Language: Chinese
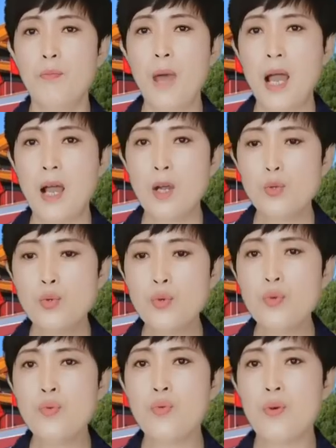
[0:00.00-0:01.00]
把
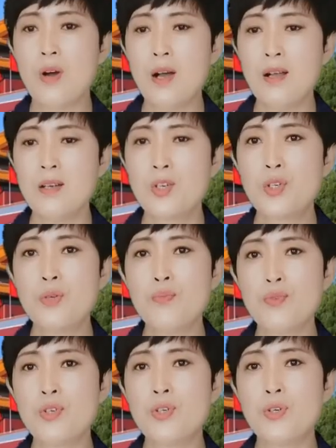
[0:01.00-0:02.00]
中国是
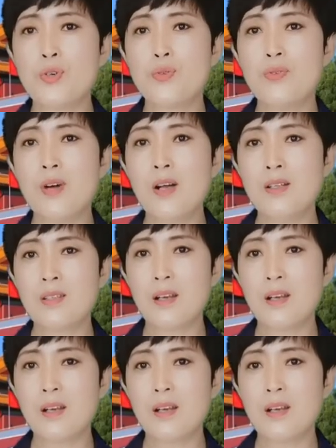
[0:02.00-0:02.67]
不是说